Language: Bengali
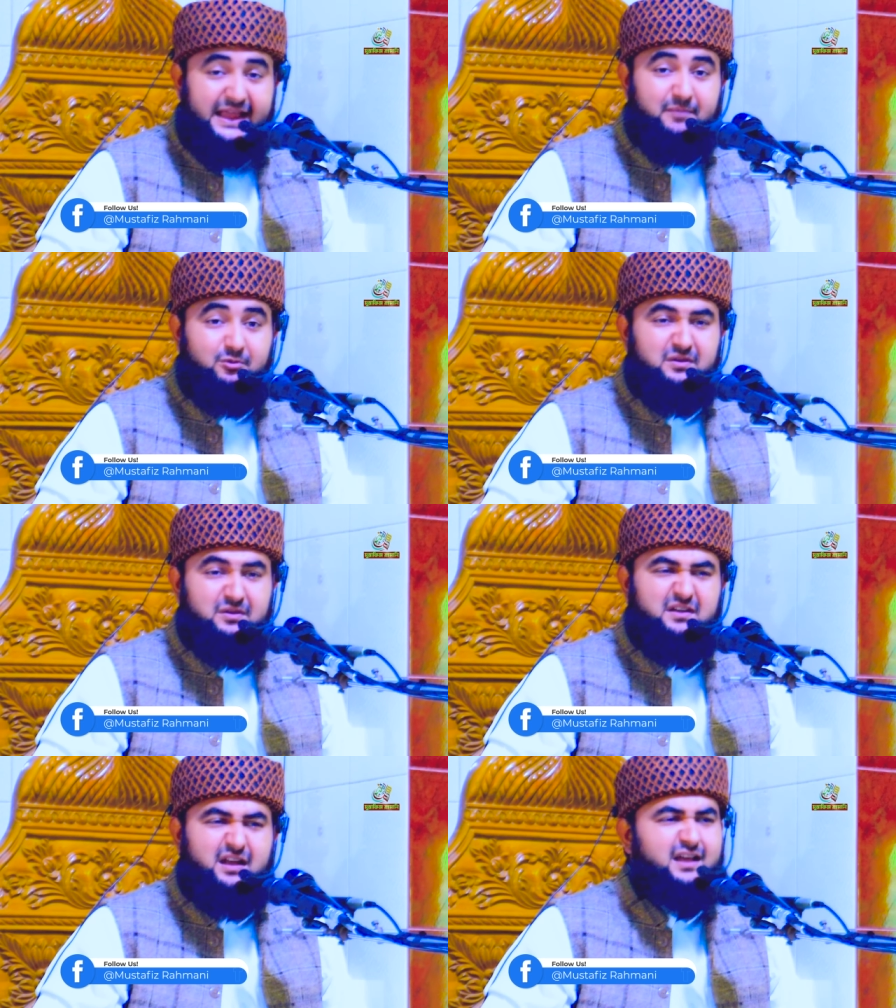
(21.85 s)
এবং
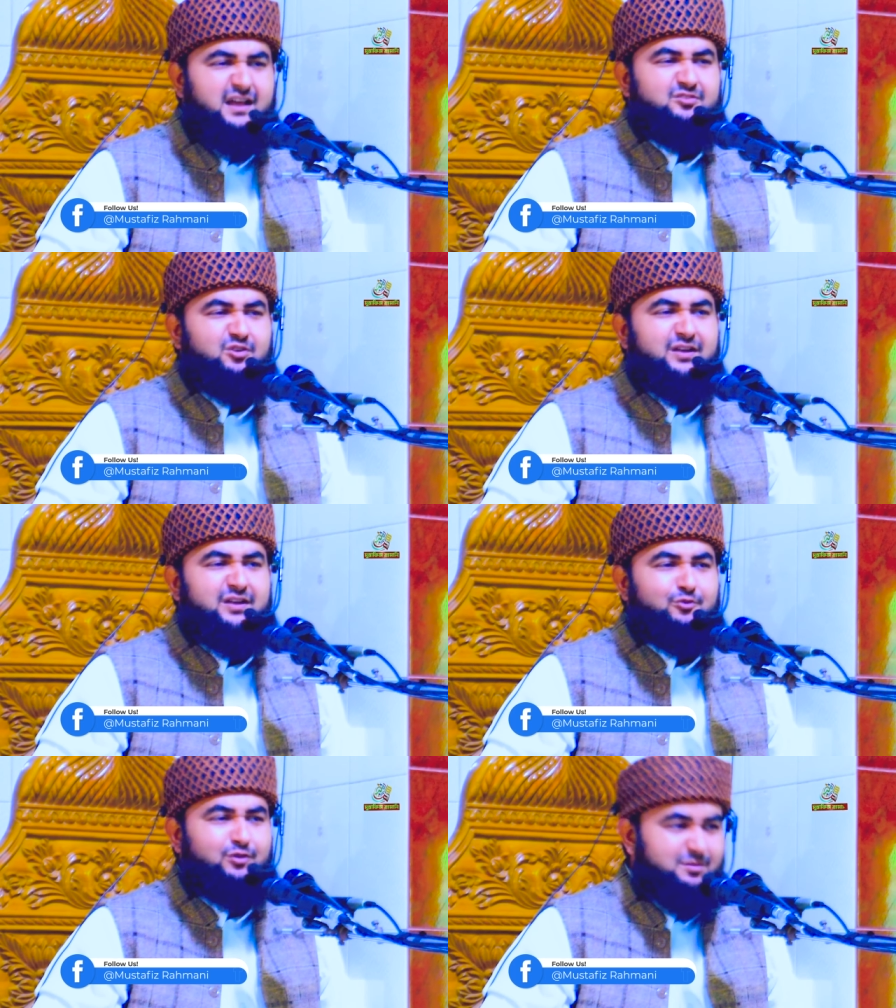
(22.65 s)
নানা
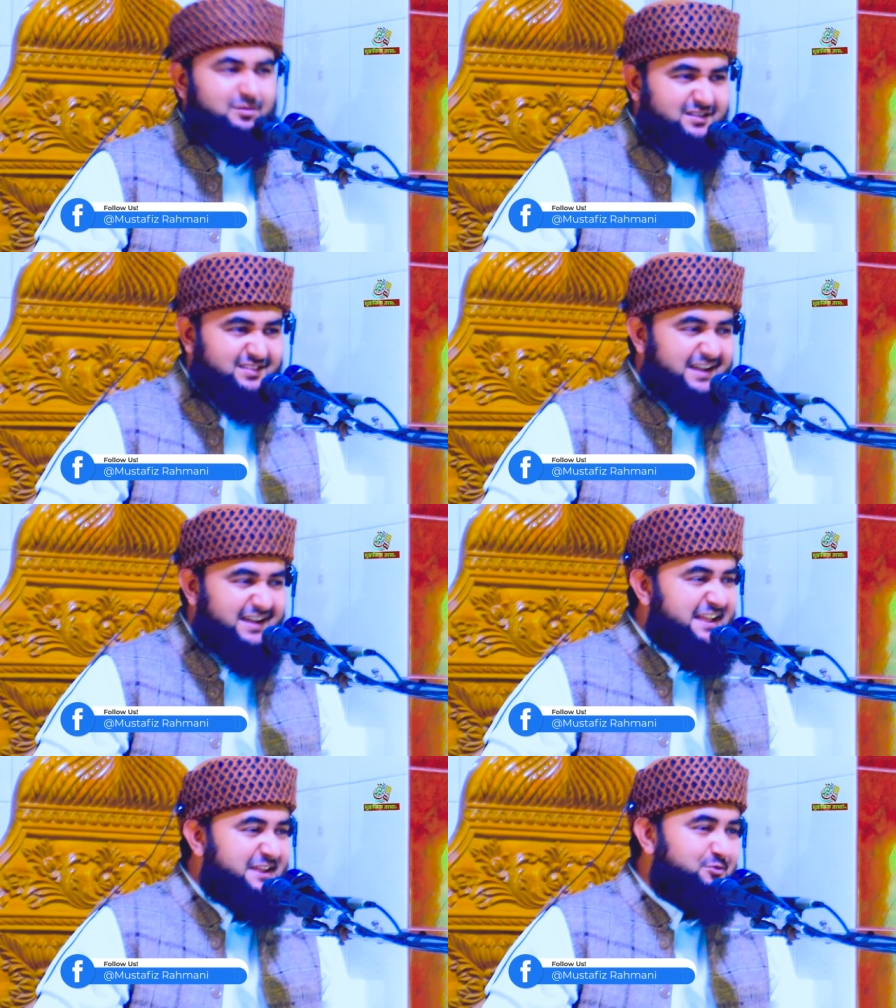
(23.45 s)
ধরনের কথাবার্তা
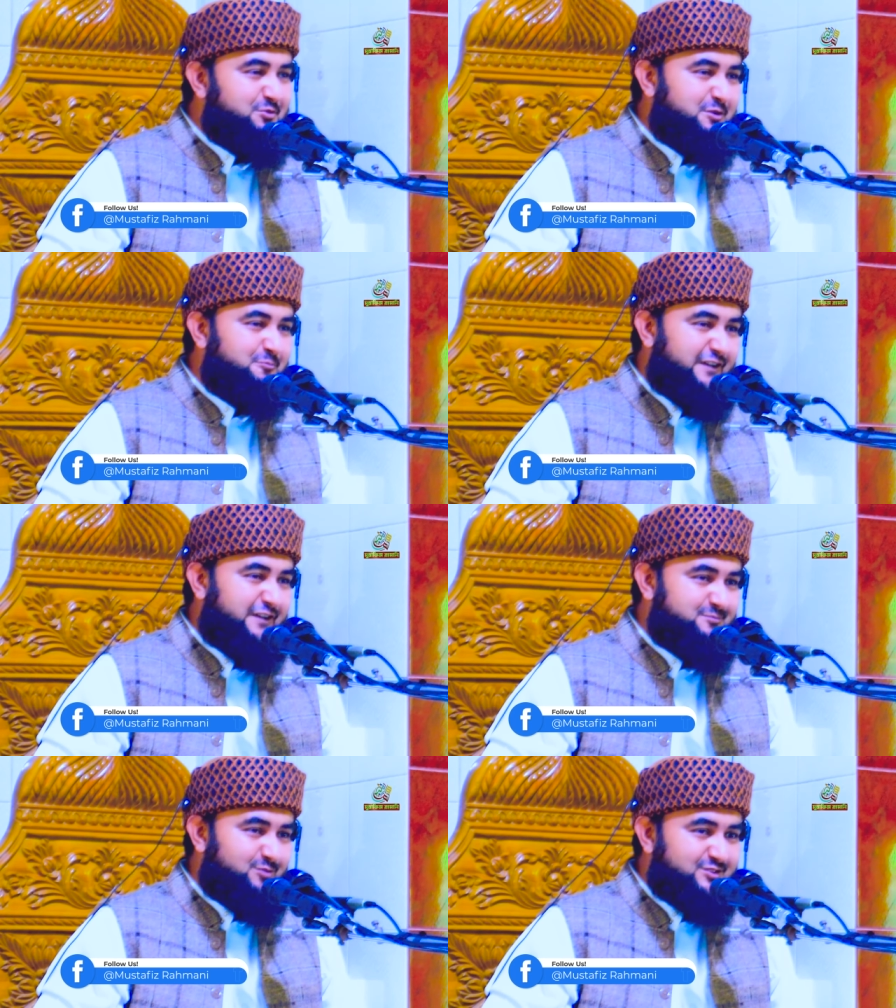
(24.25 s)
ইউটিউব
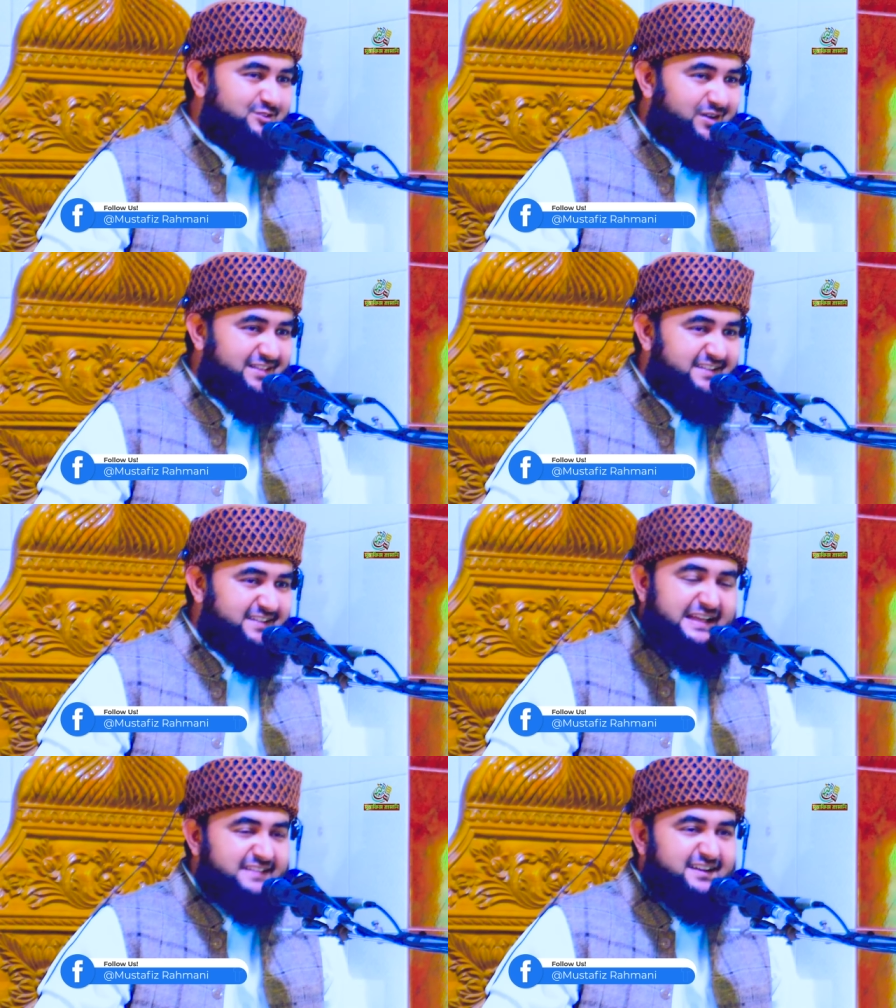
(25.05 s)
ফেসবুকে ছড়াচ্ছে
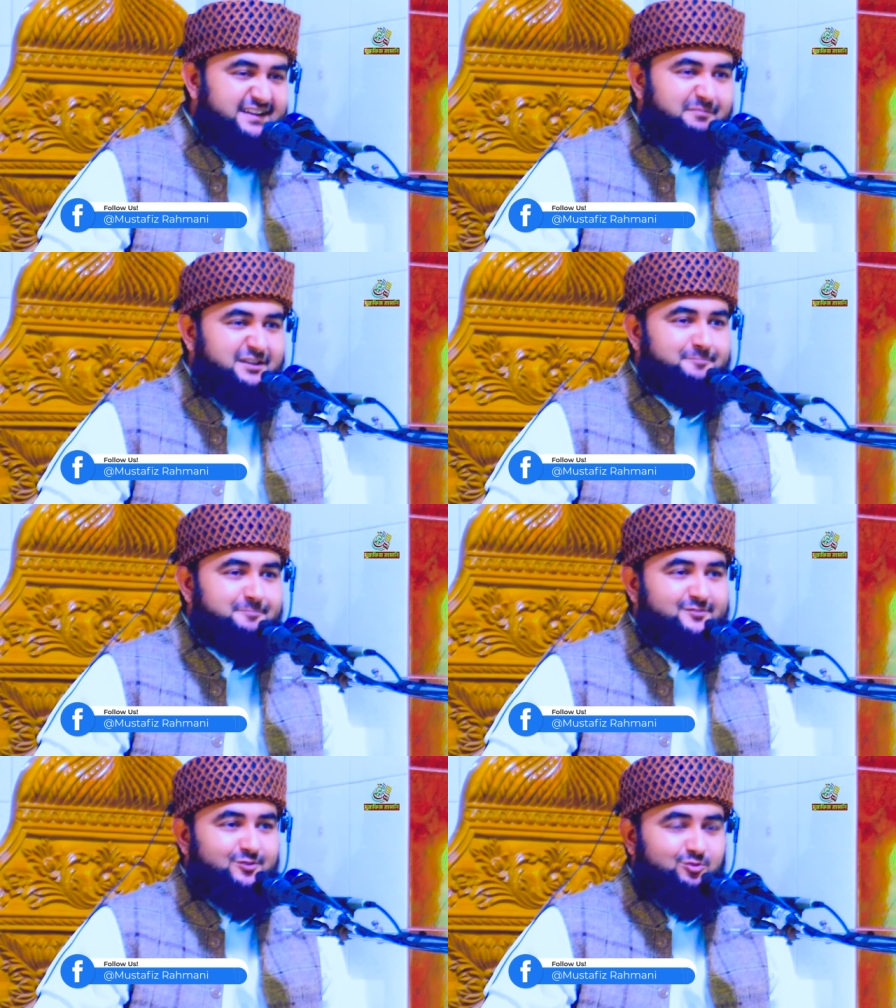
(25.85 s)
যে নামাজ
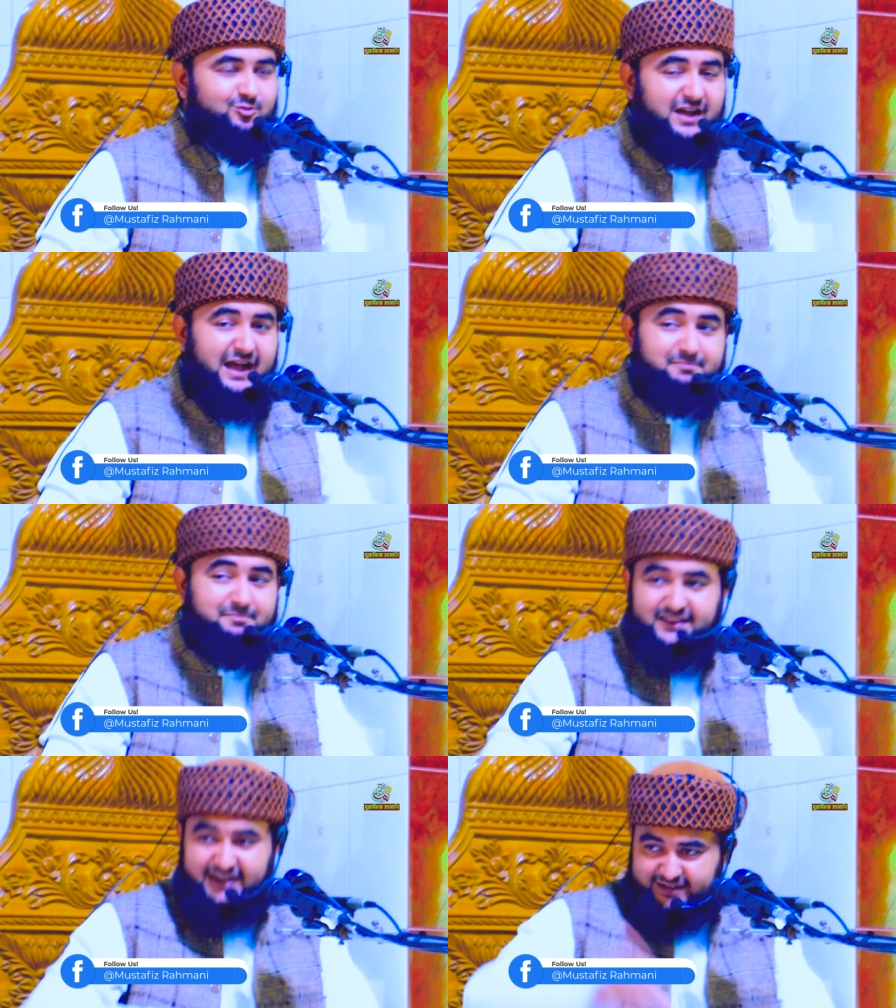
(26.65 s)
পাঁচ অক্ত না
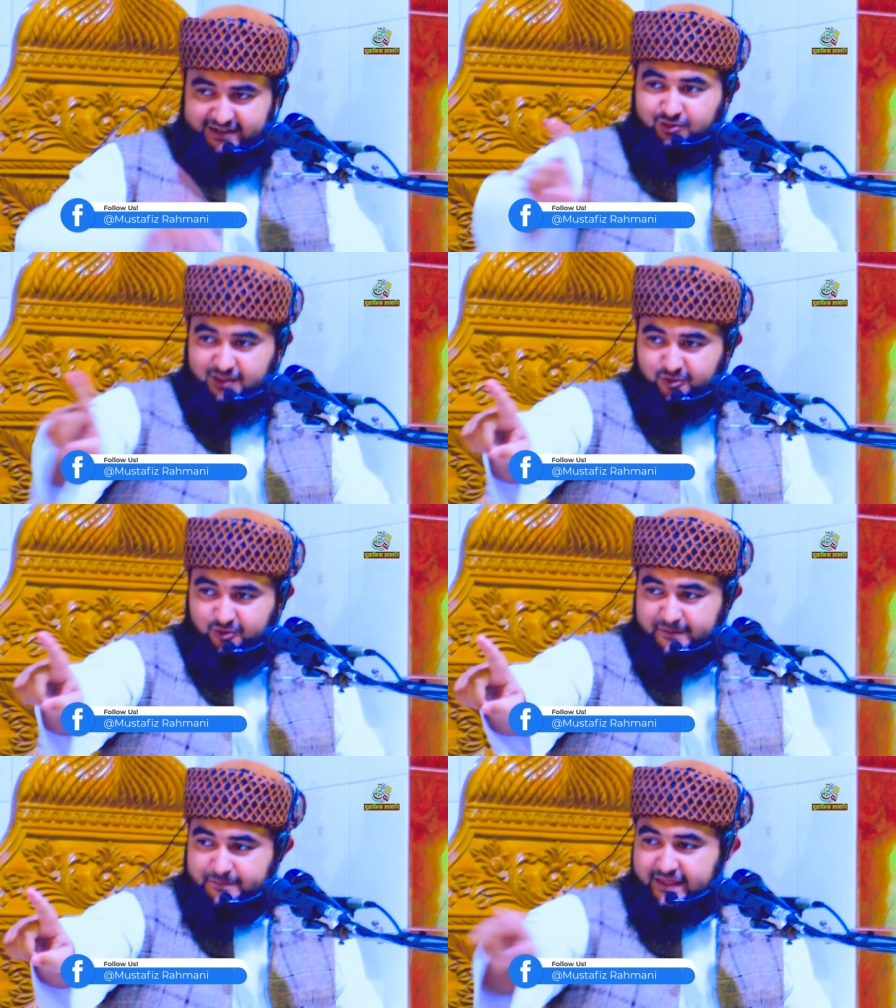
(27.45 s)
আপনাদেরকে একটা কথা বলি